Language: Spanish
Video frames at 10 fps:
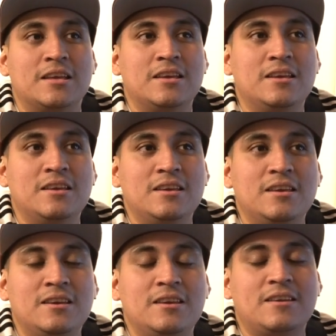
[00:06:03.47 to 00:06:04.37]

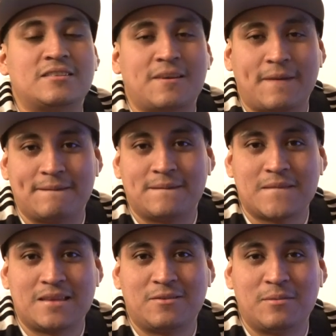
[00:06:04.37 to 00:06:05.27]
Y ya saben,
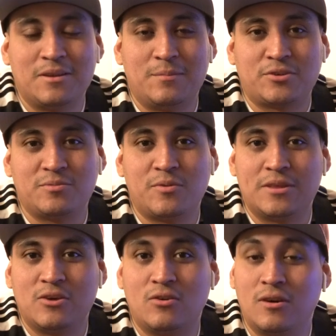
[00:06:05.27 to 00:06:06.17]
nos vemos en el próximo
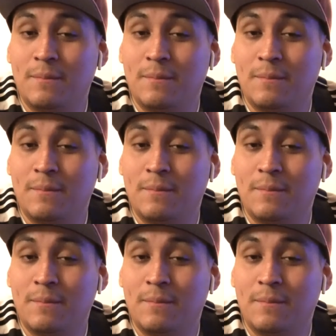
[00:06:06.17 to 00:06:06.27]
video.